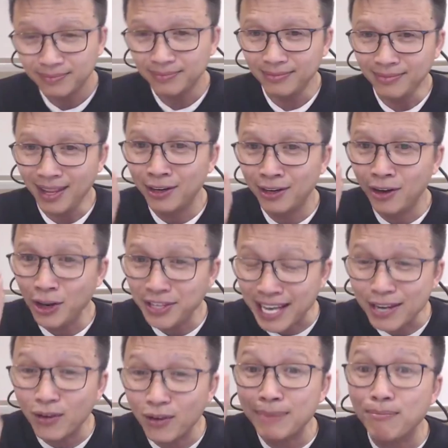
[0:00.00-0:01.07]
Nó chỉ
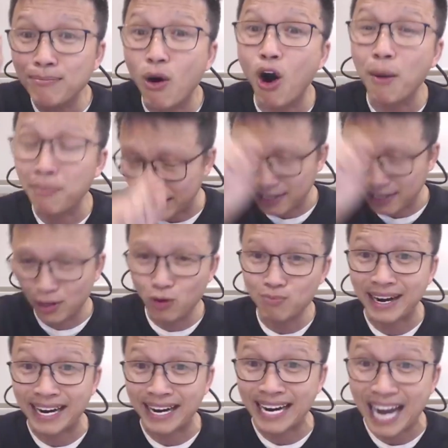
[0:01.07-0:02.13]
có cái bo mạch lúc mà
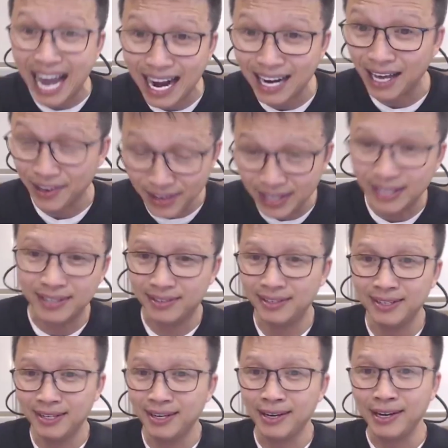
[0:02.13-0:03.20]
ra lệnh đó,
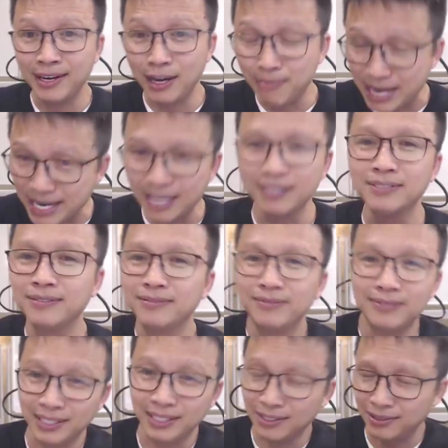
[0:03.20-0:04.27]
nó bị hư.
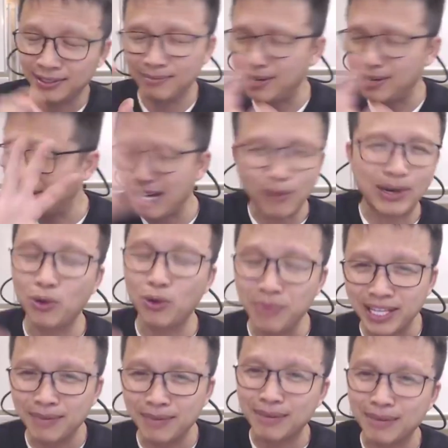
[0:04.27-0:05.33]
Thì bên trong anh không biết,
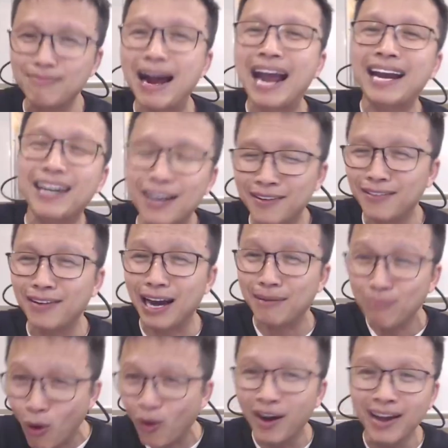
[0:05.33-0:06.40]
nhưng mà nó bán cái đó và anh
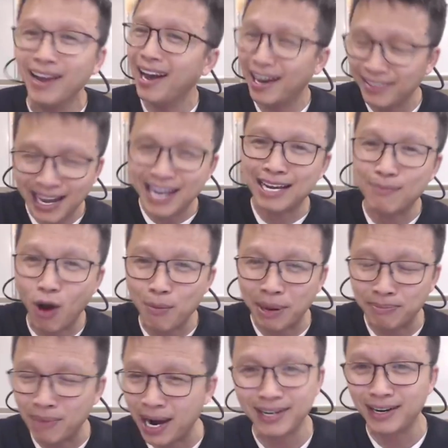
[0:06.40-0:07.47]
mua, anh thay cái bo mạch
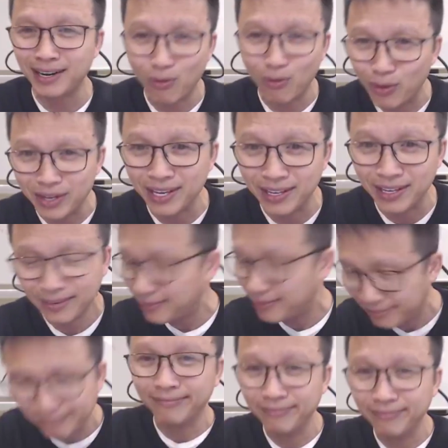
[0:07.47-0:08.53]
mới, không có gì.
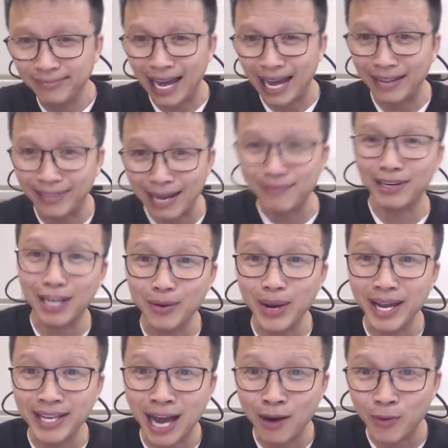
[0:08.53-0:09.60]
Thì anh tìm được cái nguyên
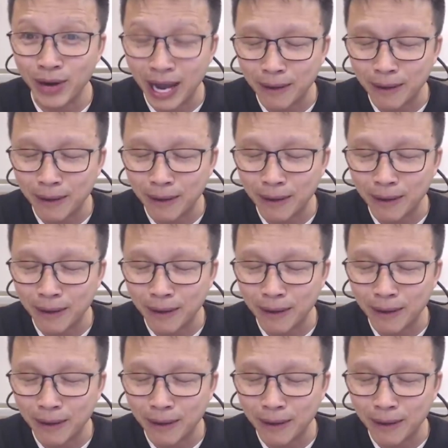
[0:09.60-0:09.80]
nhân của nó.